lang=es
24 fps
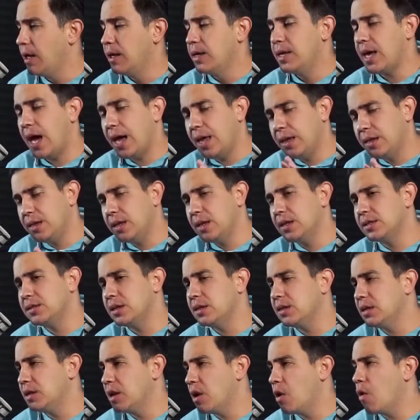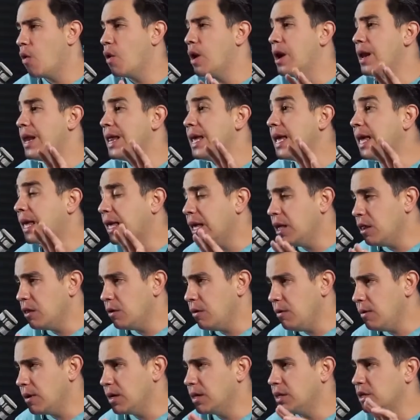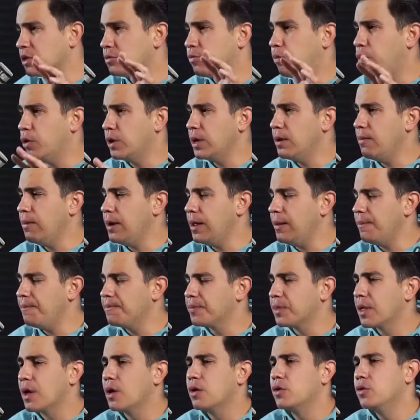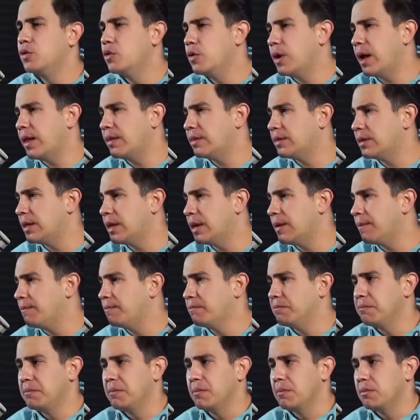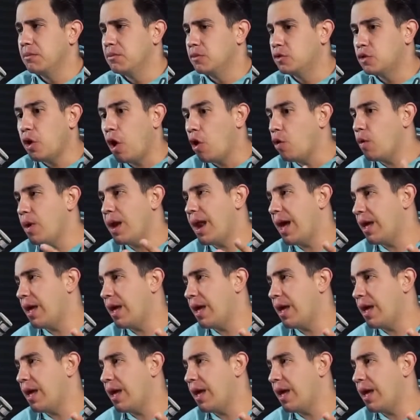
y ahí tienes el dinero líquido y disponible durante todo el